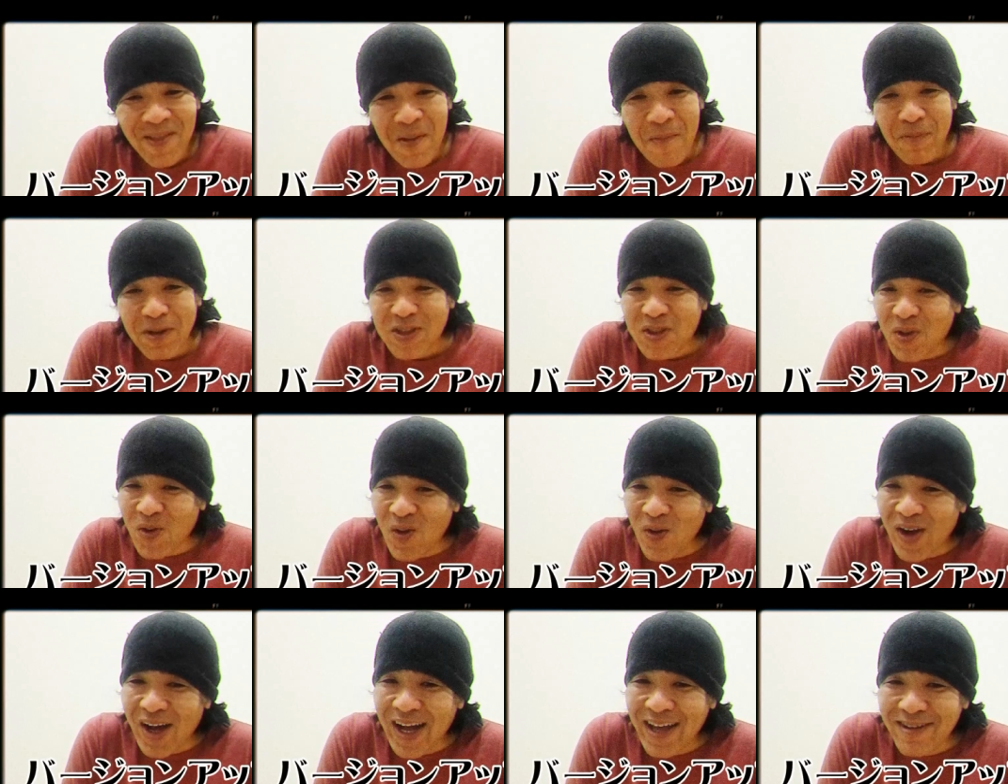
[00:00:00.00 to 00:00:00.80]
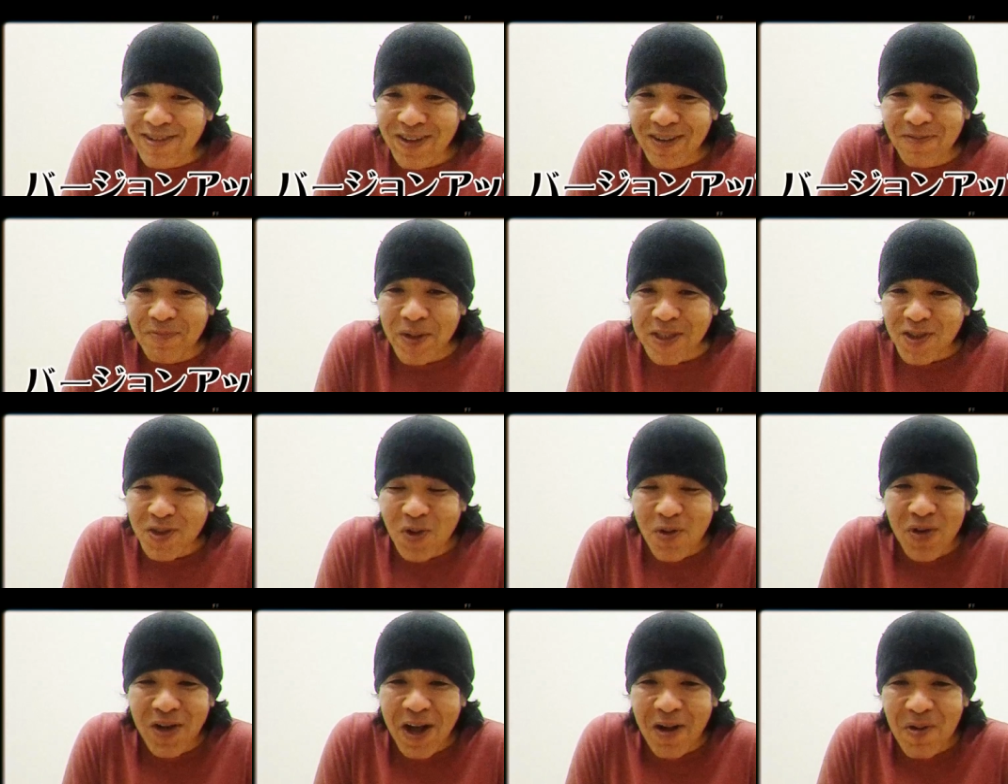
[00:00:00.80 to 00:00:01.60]
パソコン買える、
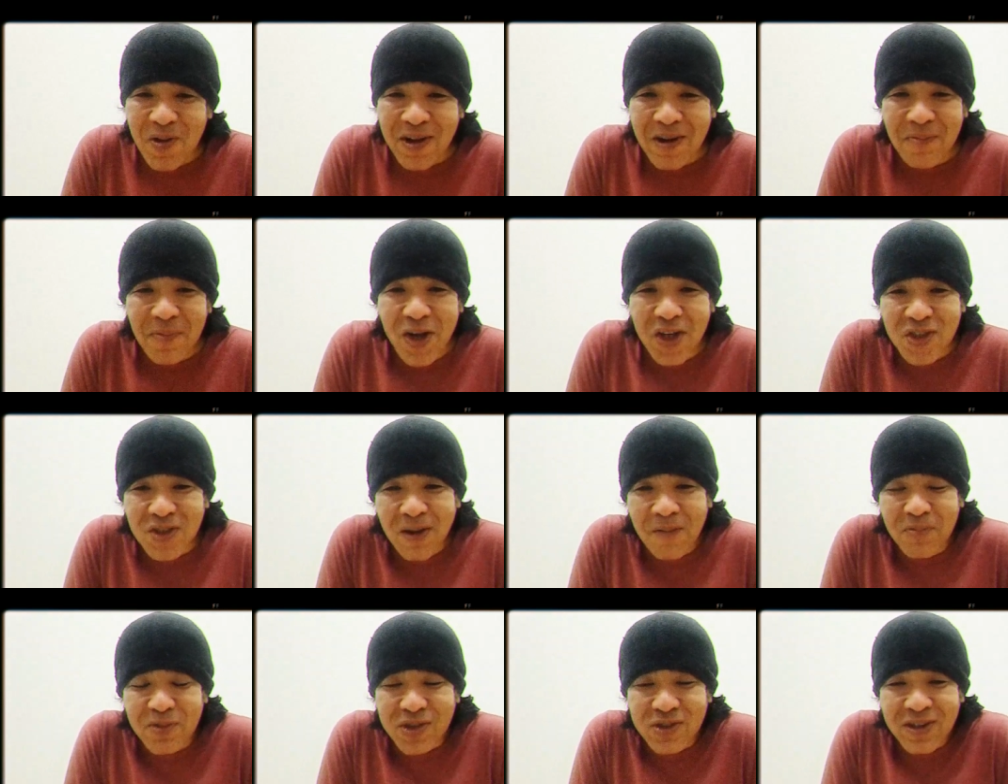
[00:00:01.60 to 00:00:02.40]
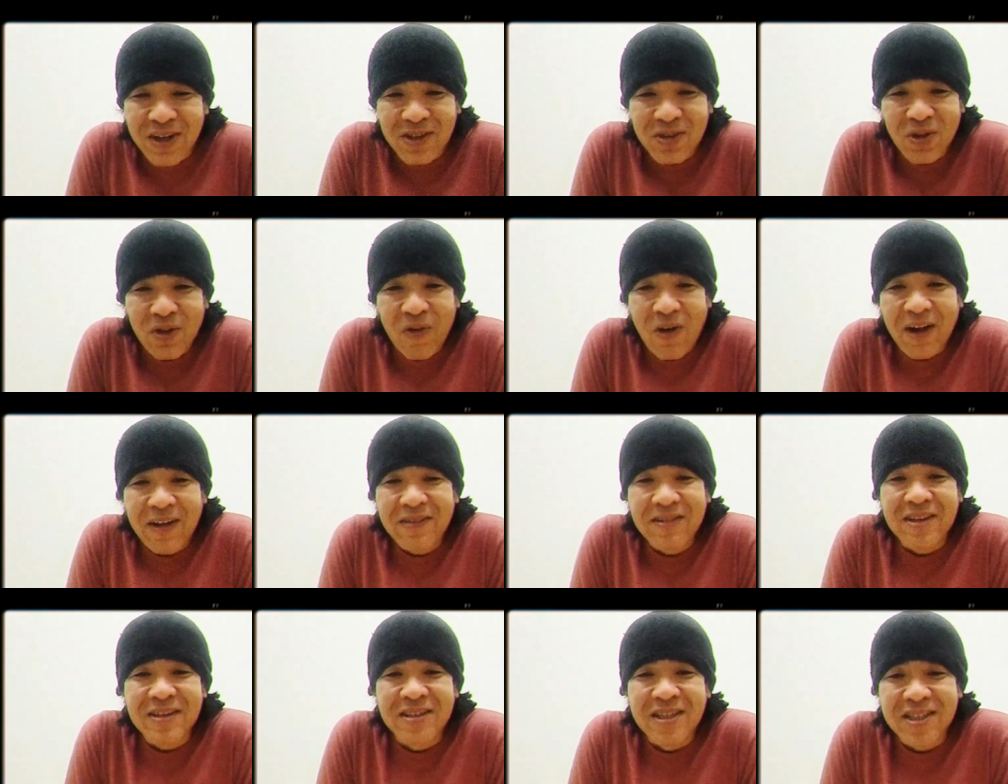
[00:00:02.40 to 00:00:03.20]
パソコン買うからバージョンアップするかどうかわか
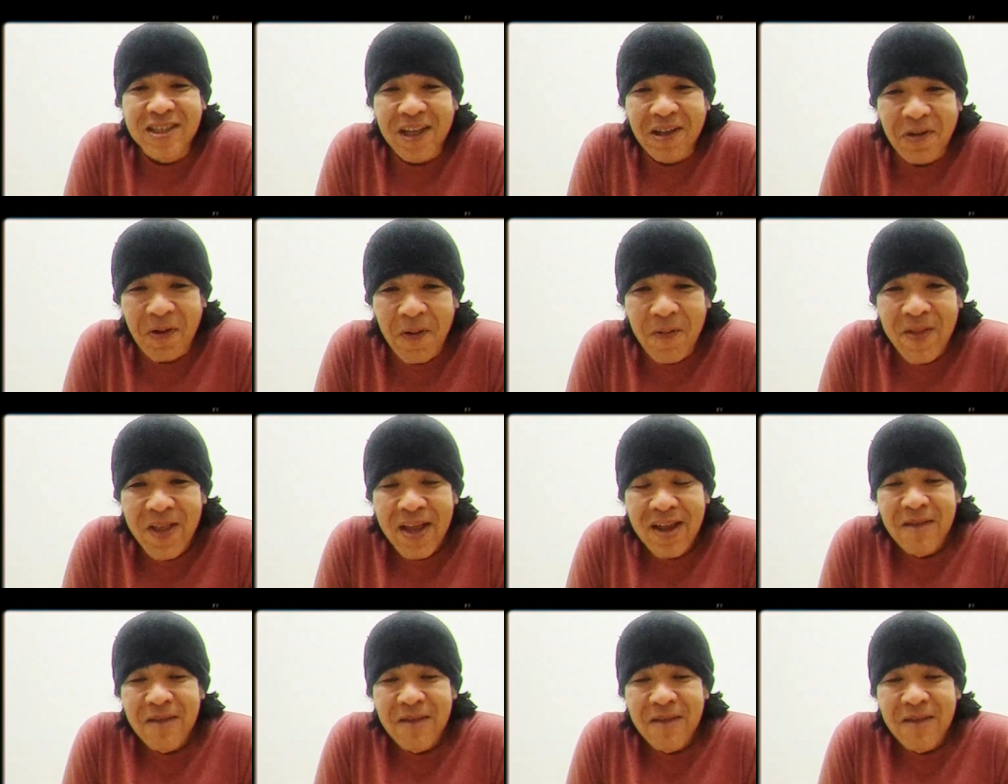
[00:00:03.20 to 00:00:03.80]
んないんですけど、